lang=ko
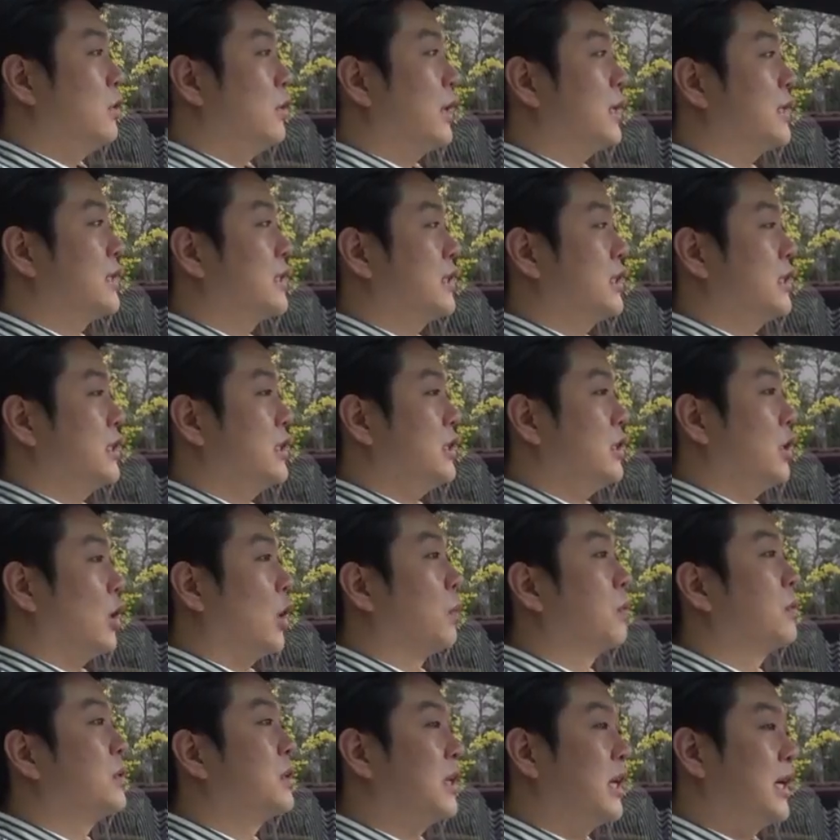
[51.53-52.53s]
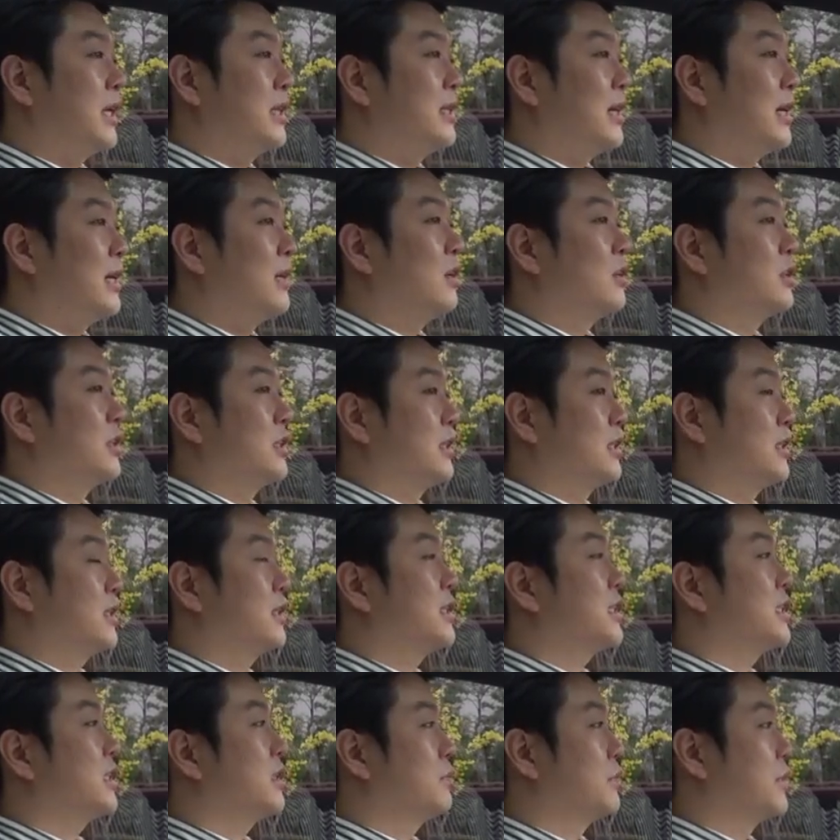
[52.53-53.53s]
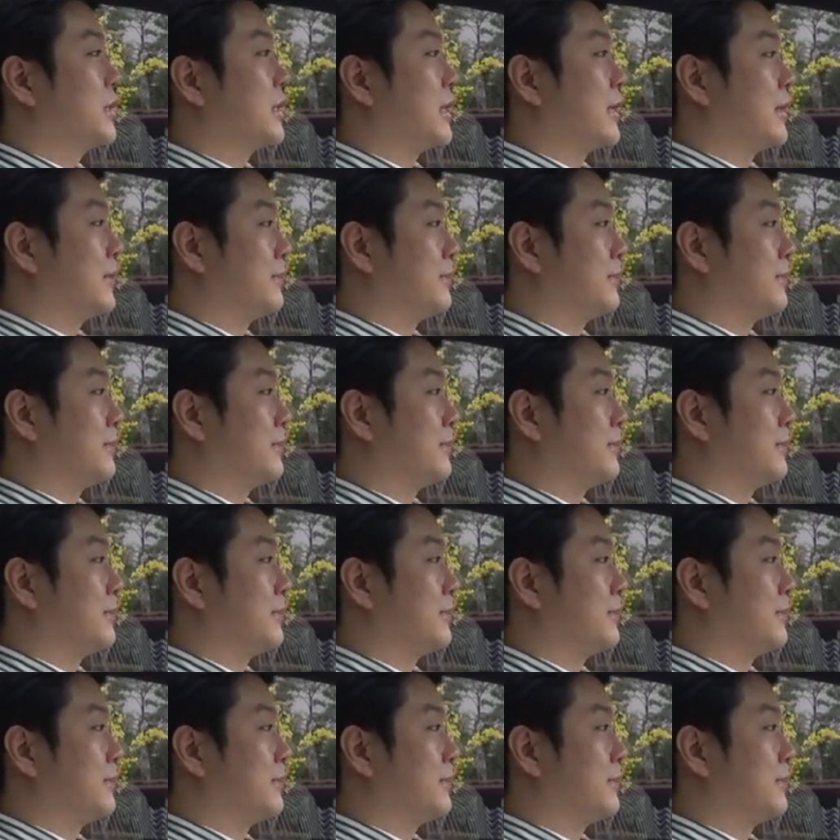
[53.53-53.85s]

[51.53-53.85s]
확실히 업그레이드한 것이 특징입니다.